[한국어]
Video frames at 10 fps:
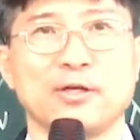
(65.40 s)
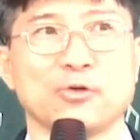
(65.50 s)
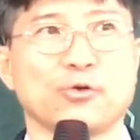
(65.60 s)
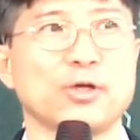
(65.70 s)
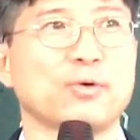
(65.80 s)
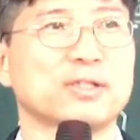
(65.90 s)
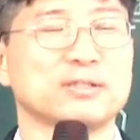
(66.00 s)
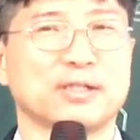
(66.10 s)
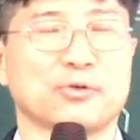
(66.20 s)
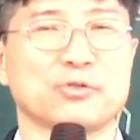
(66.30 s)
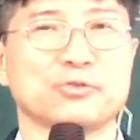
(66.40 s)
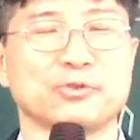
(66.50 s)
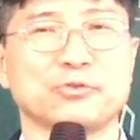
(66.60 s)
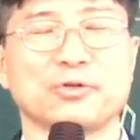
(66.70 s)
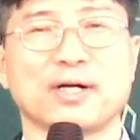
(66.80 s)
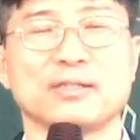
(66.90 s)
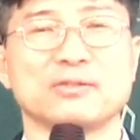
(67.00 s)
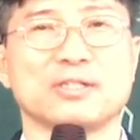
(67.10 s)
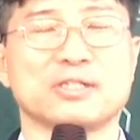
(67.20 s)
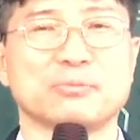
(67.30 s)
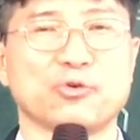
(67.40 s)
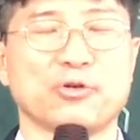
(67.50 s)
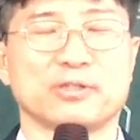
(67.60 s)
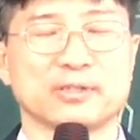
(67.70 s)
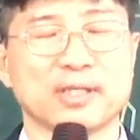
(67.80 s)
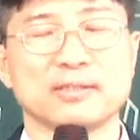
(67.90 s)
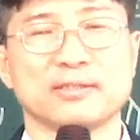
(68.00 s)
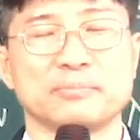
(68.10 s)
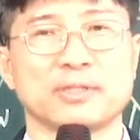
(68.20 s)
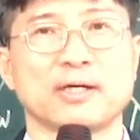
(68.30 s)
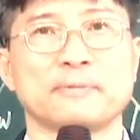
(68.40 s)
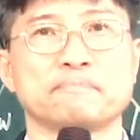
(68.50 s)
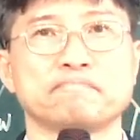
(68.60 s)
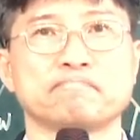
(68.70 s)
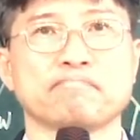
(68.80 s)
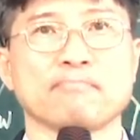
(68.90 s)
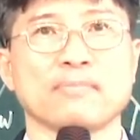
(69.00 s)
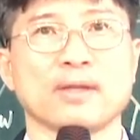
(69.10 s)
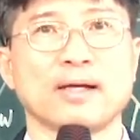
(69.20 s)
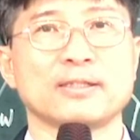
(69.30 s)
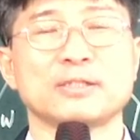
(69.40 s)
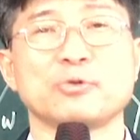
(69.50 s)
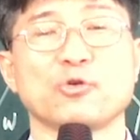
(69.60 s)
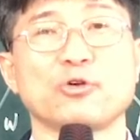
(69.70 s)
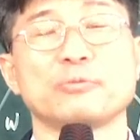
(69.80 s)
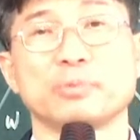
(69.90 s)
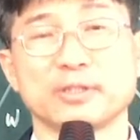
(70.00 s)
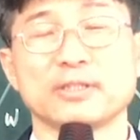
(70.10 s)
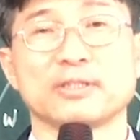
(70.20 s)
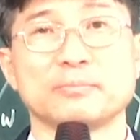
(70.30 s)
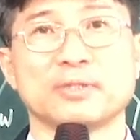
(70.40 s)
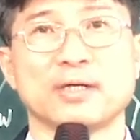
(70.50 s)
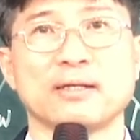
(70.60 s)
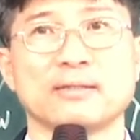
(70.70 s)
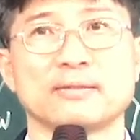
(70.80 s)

교회에 왔는데 교회 성도들과 갈등이 있으면 교회를 떠나는 겁니까? 하나님의 교회를 버리는 겁니까?